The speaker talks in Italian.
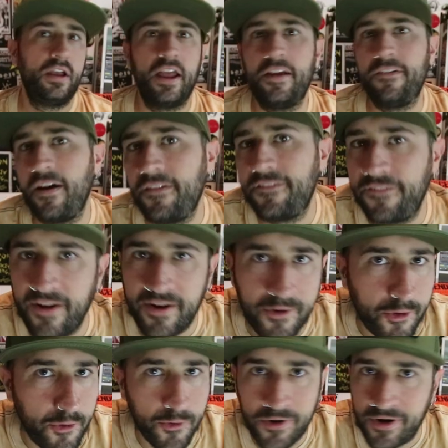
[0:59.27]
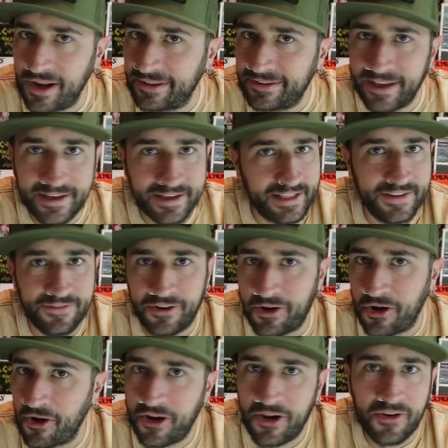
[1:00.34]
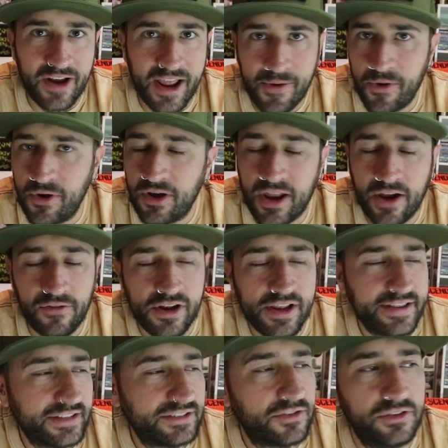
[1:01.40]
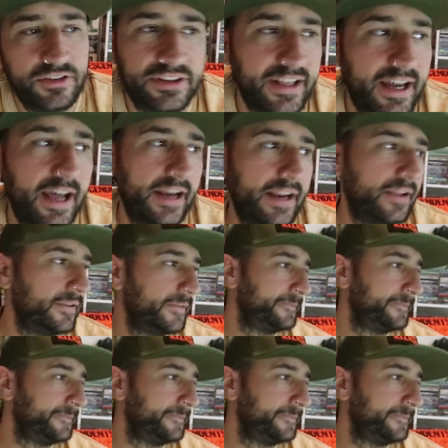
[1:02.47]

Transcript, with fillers: E vaffanculo, l'alternative rock non è quello che ho voglia di ascoltare.